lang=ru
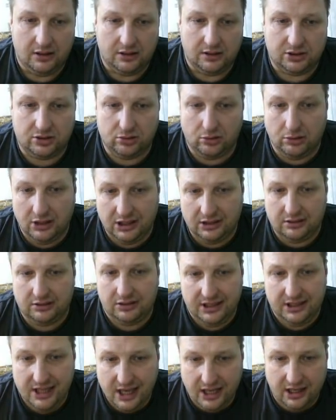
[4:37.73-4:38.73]
Солид
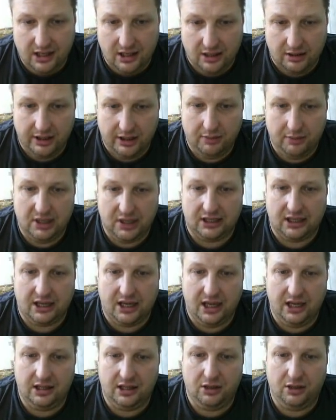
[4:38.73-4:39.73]
Егер, ребята,
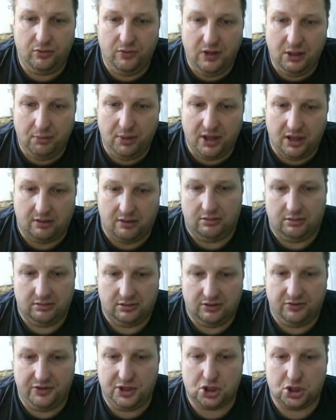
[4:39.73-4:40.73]
Кэнди Випер.
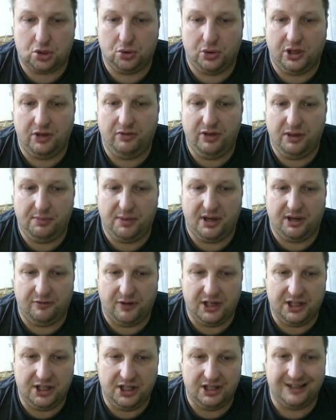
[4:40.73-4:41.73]
Две штуки Виперов,
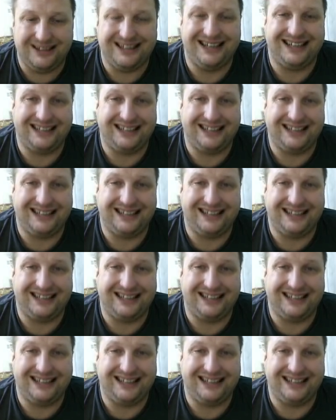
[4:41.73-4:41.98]
один